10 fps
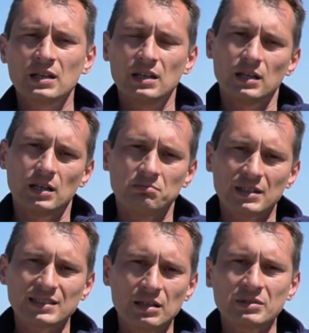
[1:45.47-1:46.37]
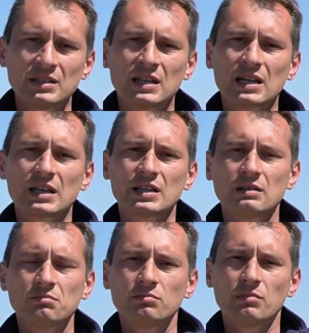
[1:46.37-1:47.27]
Yy, następne
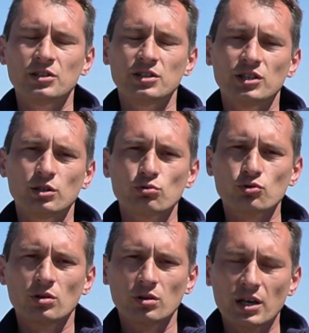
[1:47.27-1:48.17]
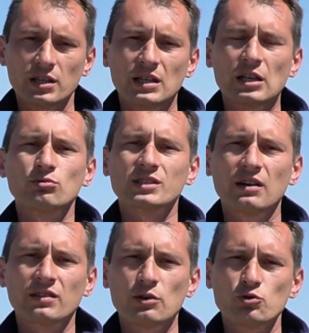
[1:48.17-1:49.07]
nagranie będzie już kiedy ta
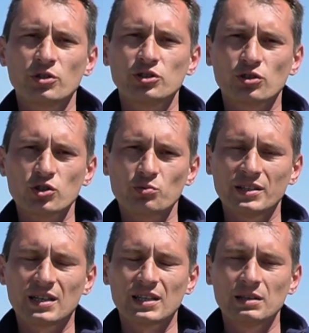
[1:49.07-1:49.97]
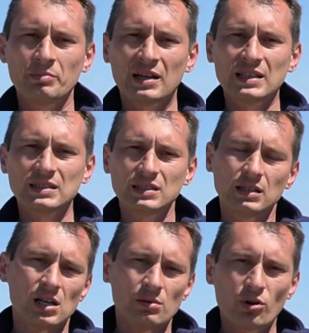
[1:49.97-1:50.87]
truskawka już będzie rosła na tej plantacji,
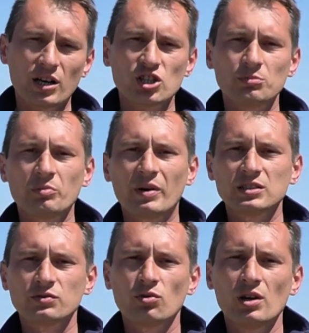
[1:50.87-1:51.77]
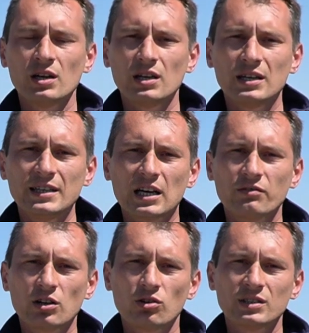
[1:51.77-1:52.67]
pokażemy Państwu, e, jak
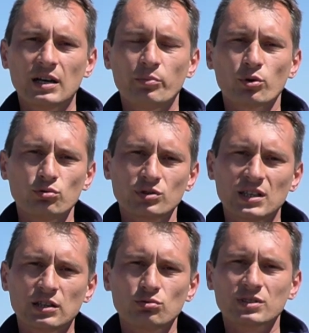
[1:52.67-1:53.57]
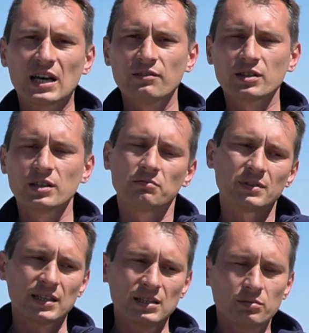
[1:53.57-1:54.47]
wygląda produkcja truskawki
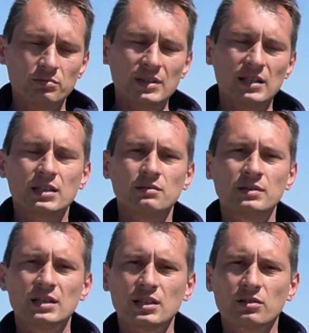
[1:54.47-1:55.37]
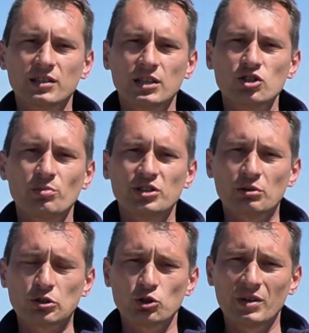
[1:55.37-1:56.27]
na, tym, na, tej, na tej kwaterze, będzie
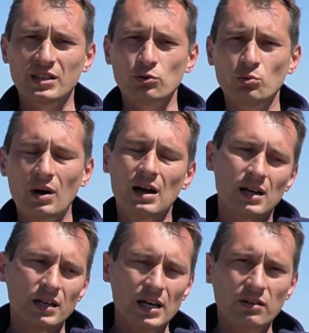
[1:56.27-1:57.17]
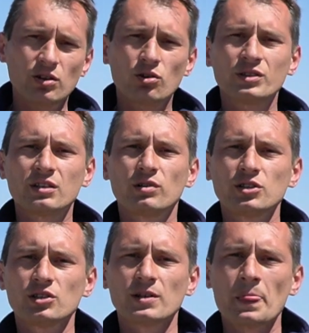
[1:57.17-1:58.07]
akurat zmiana rumba, jak wygląda
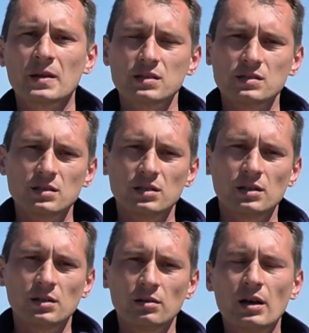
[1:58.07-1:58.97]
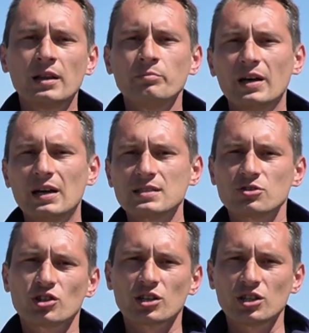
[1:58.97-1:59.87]
właśnie z NPS
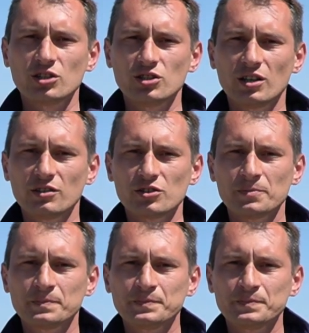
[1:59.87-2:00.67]
49.